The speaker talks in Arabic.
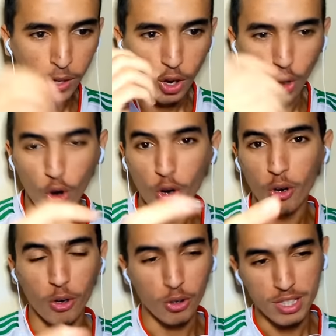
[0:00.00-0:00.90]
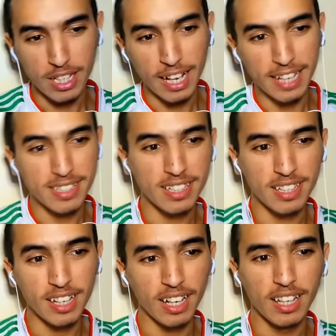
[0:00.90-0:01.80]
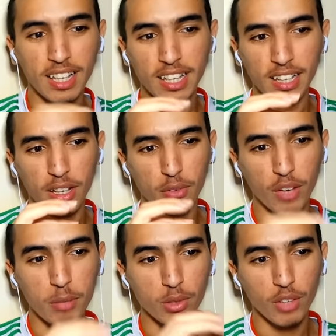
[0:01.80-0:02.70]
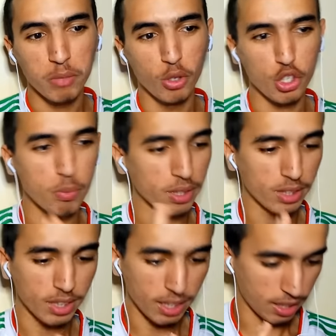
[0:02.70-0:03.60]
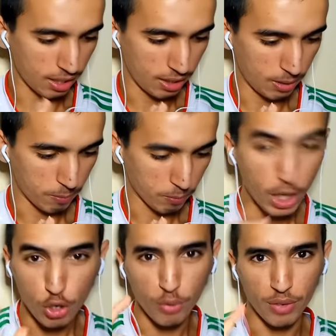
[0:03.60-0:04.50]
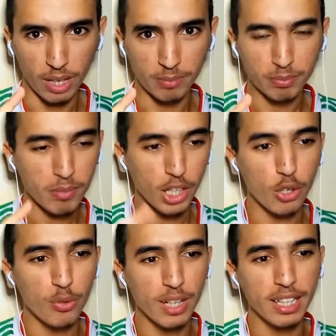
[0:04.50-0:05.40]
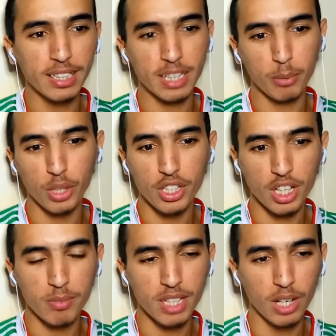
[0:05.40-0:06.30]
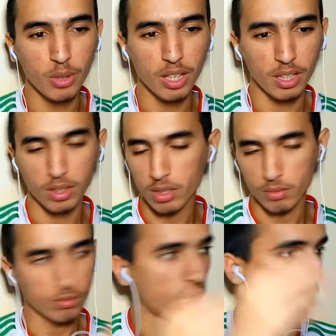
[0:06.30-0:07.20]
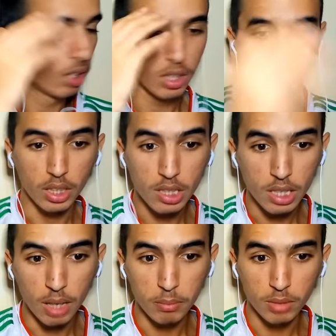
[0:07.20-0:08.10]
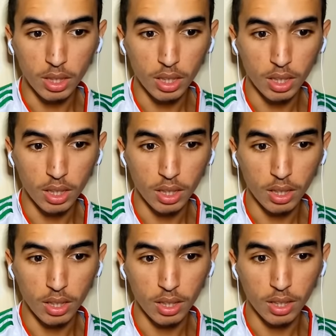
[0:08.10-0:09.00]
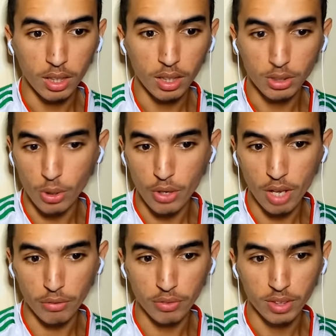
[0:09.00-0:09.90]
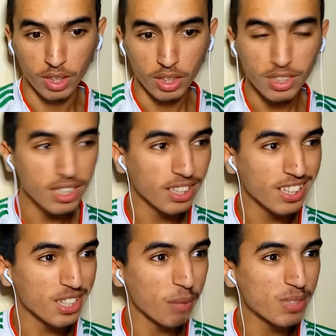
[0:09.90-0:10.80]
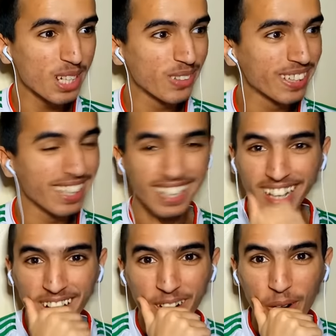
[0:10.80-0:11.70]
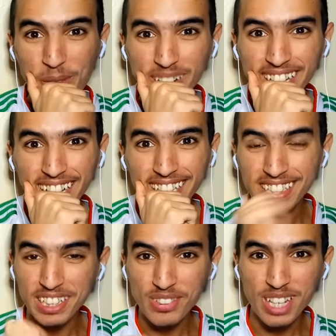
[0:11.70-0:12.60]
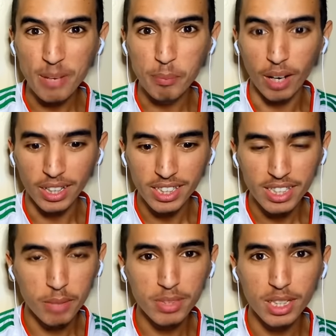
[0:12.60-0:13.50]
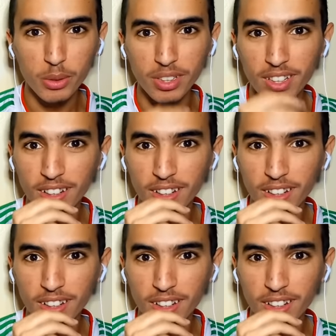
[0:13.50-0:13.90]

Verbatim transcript: وصراحه هنا فريمون آه، فريمون عجبتني ديك آه، الرفران الرفران اللي ضربوه هشام تاو هشام آه، دو نوف ديري هشام تاويل او ماي جاد جات شابه هشام تاويل